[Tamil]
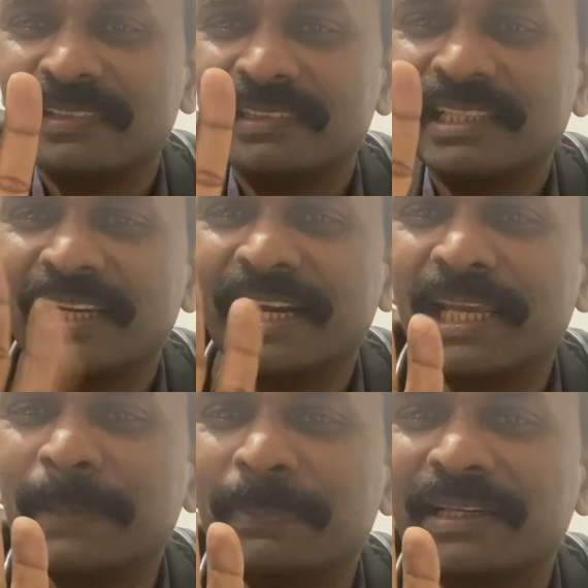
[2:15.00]
இந்த
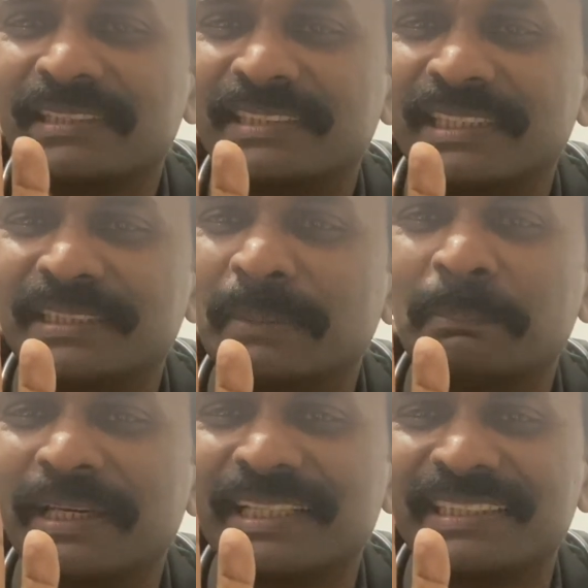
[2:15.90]
நடைப்பயிற்சி ஜிம்
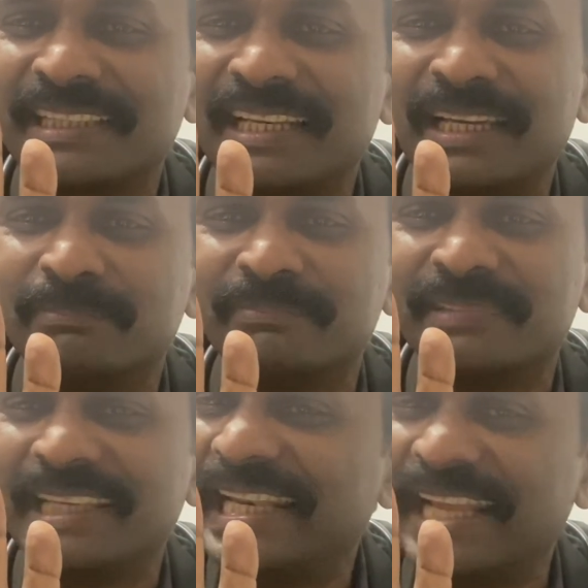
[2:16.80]
பயிற்சி எல்லாம்
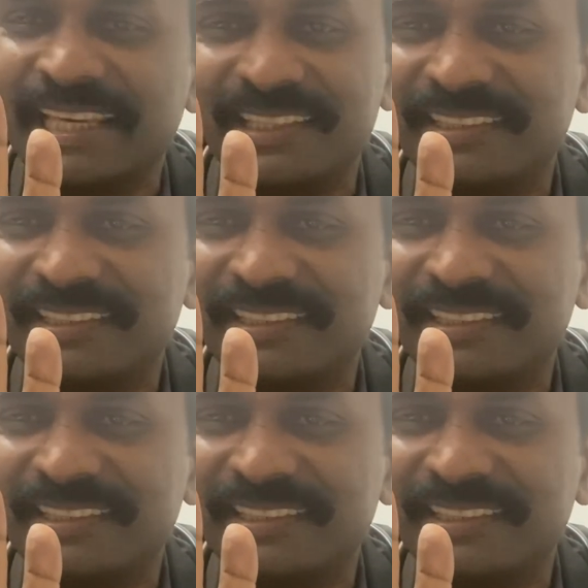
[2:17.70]
இல்லை